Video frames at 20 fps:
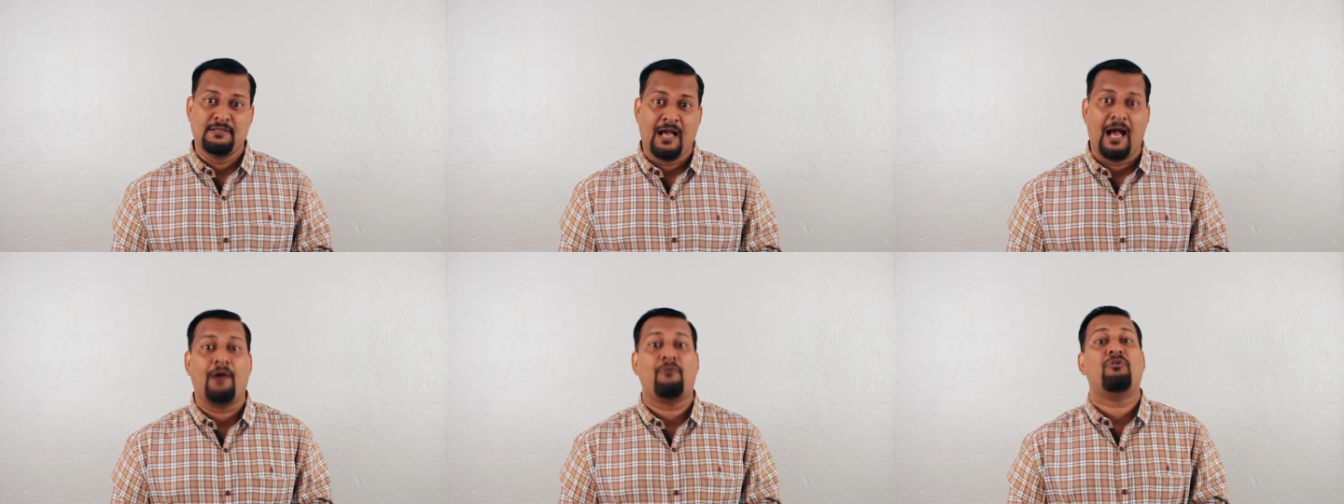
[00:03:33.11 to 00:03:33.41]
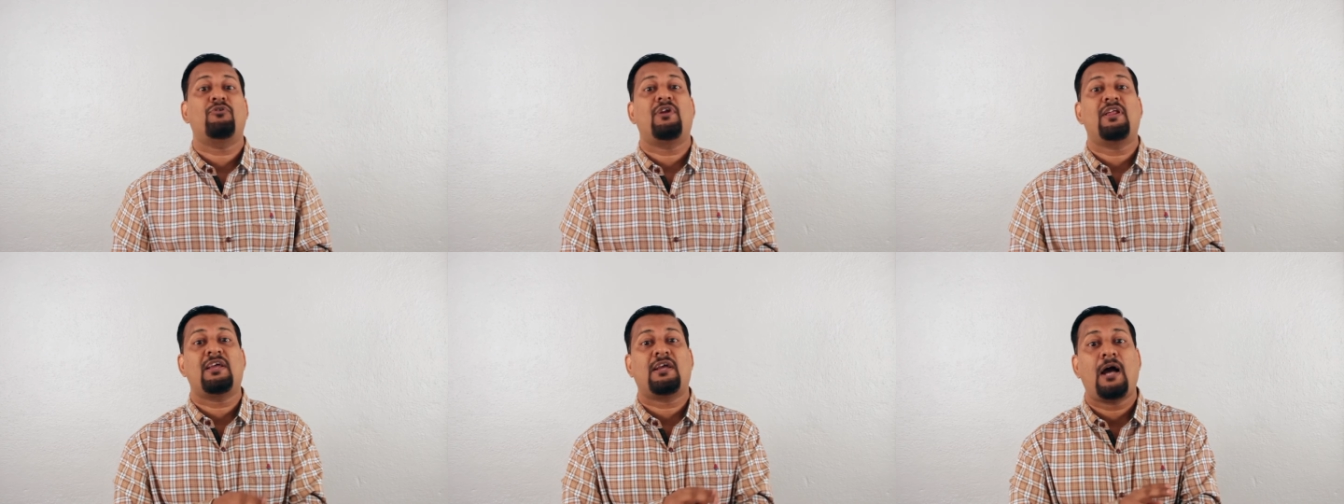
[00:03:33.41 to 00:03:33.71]
आई वो
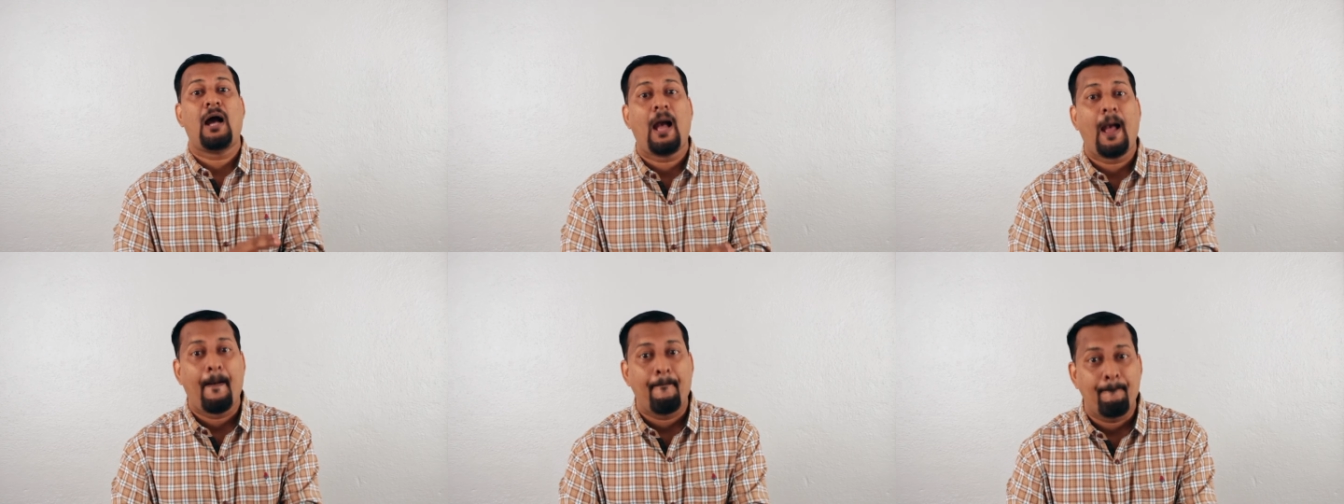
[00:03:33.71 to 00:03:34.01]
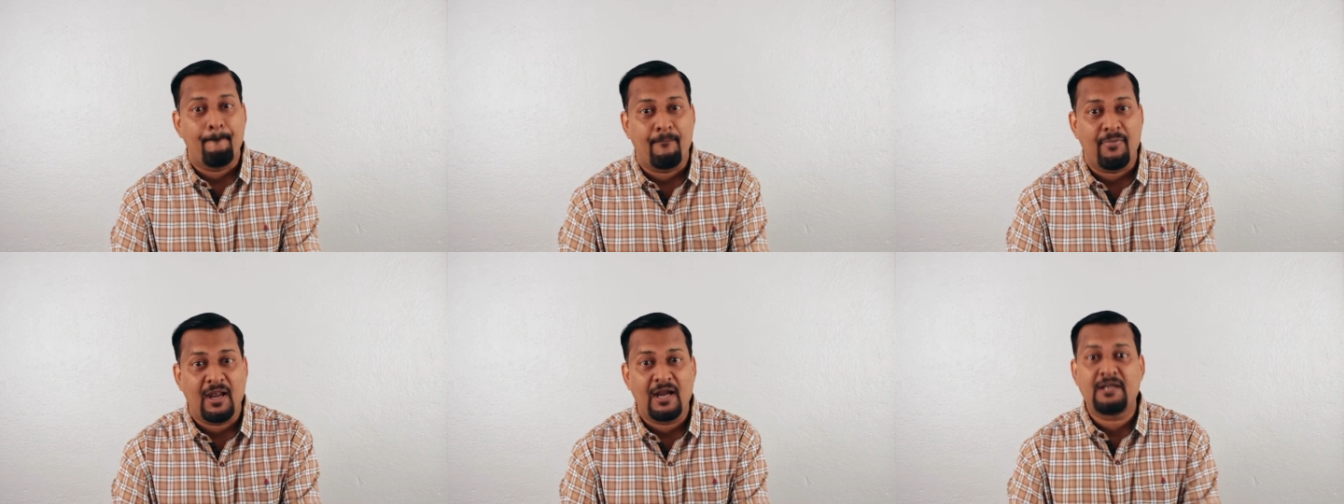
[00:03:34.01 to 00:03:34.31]
टेक अ
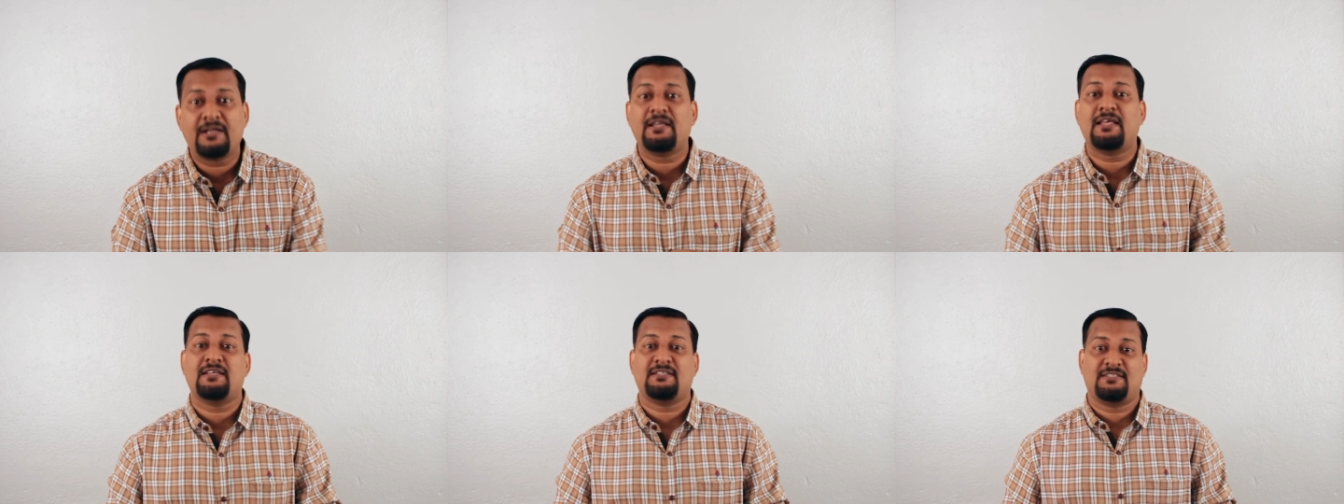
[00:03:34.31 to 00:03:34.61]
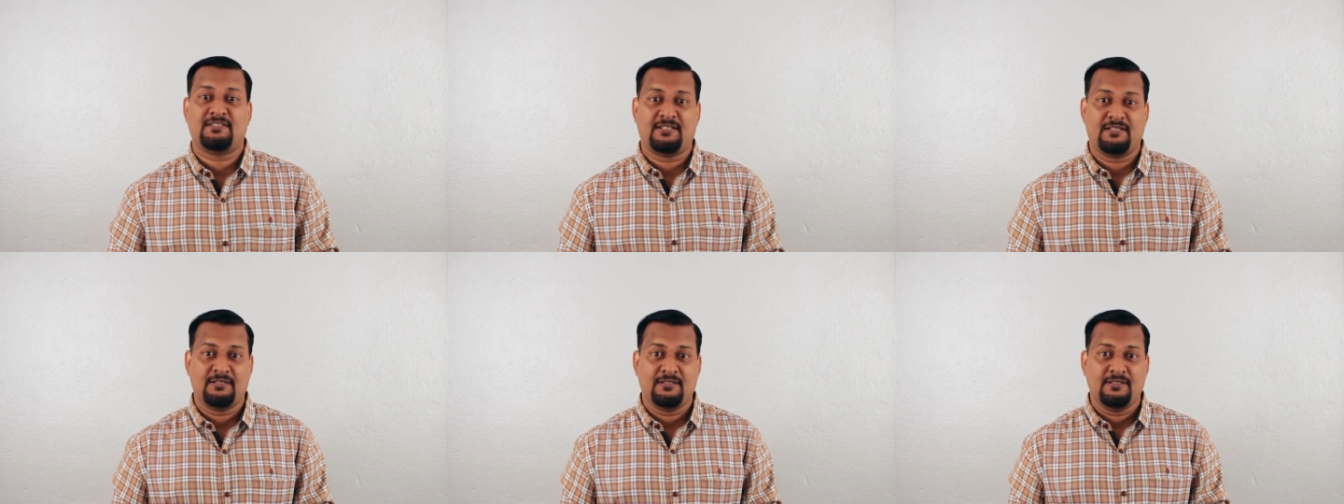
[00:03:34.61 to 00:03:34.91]
ब्लड
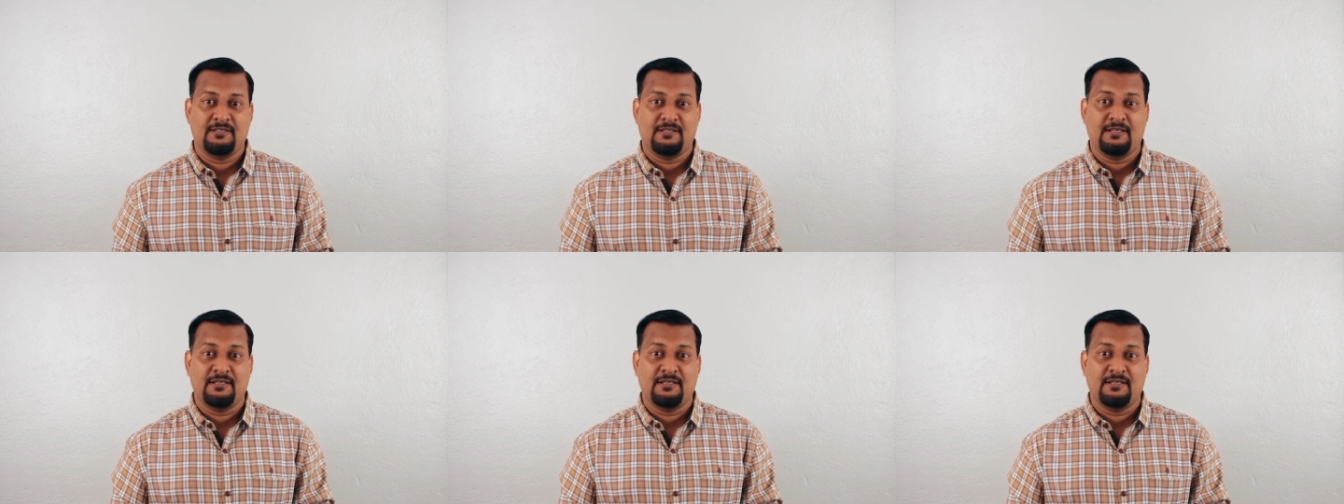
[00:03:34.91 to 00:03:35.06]
टेस्ट